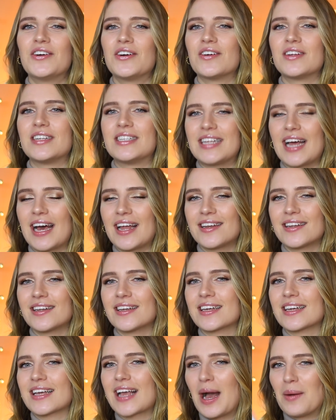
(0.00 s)
und dann
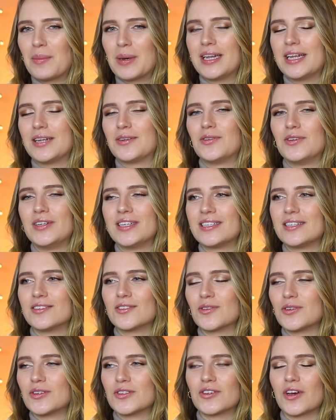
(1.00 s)
kann man natürlich
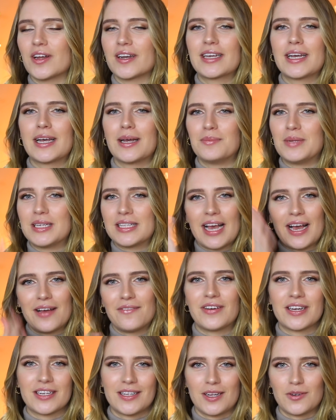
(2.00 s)
so eine Sonnencreme nicht
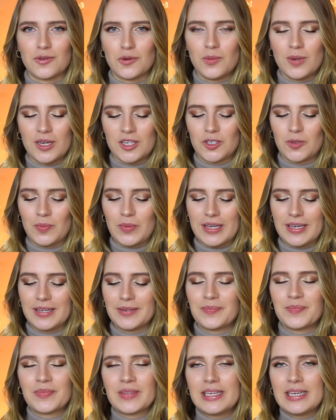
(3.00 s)
einfach da drüber
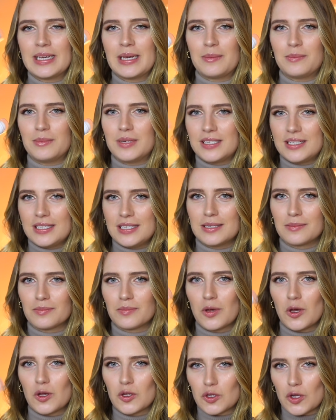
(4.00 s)
schmieren. Mit
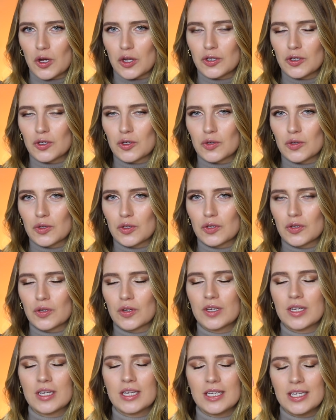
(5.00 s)
diesem Sonnenschutz
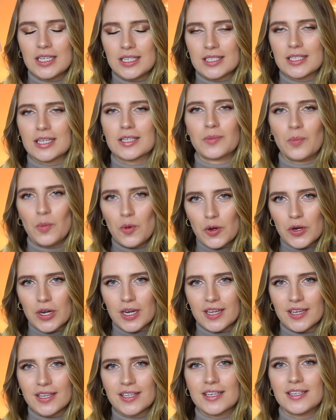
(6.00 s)
ist das
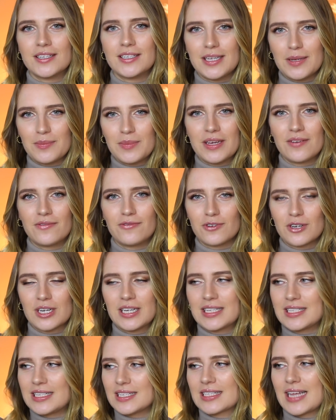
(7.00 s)
möglich, indem ihr
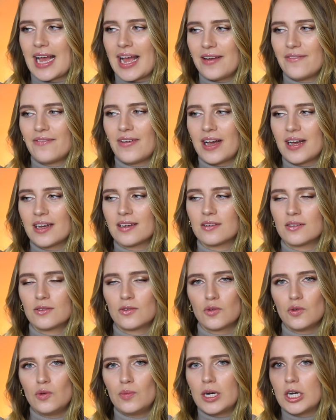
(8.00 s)
wirklich das einfach
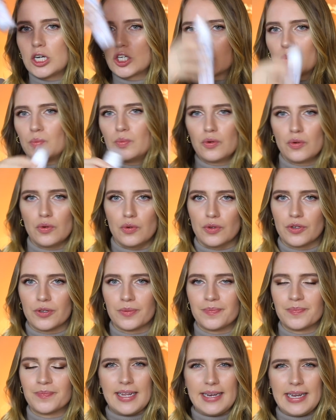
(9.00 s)
drüber sprüht.
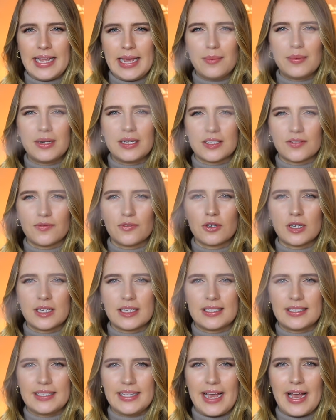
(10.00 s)
Der Nebel ist wirklich
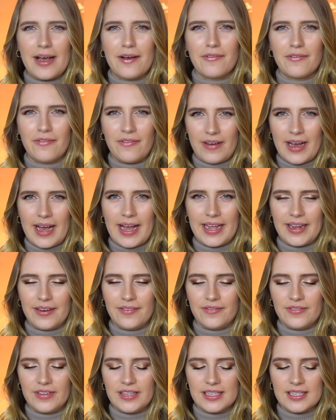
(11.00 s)
sehr
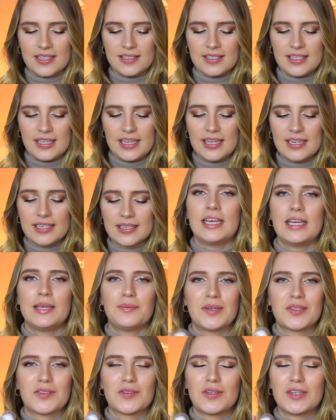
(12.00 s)
fein, wie ihr seht. Ich
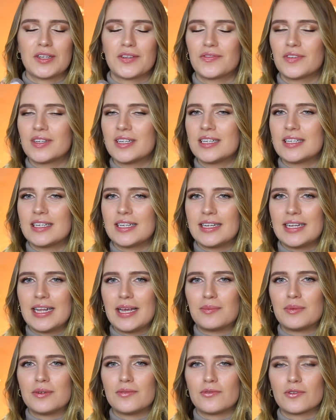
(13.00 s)
persönlich finde den
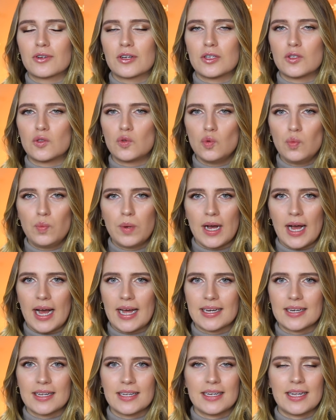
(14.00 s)
Nebel wirklich super
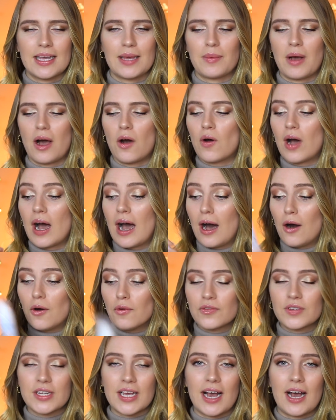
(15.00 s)
angenehm, auch
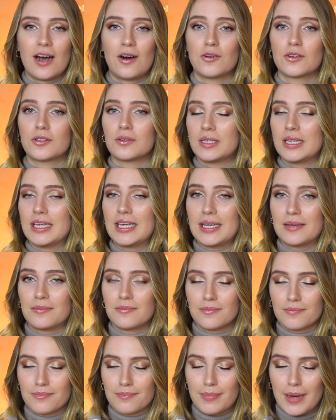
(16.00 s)
auf der Haut
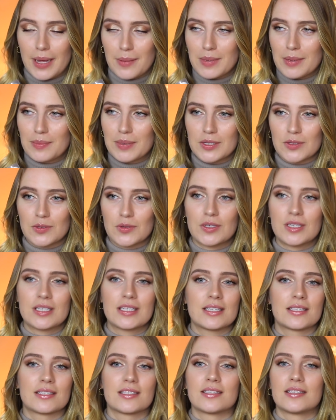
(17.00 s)
bei mir
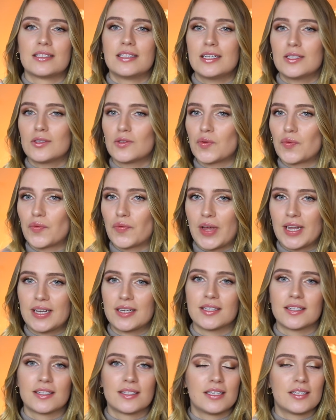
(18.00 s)
persönlich ist es nicht zu
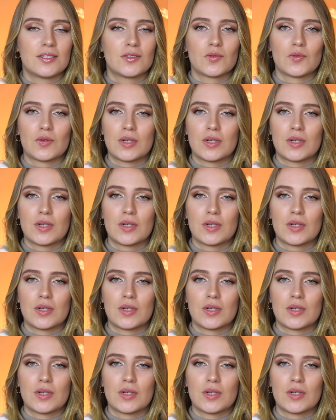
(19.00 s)
fettig, nicht zu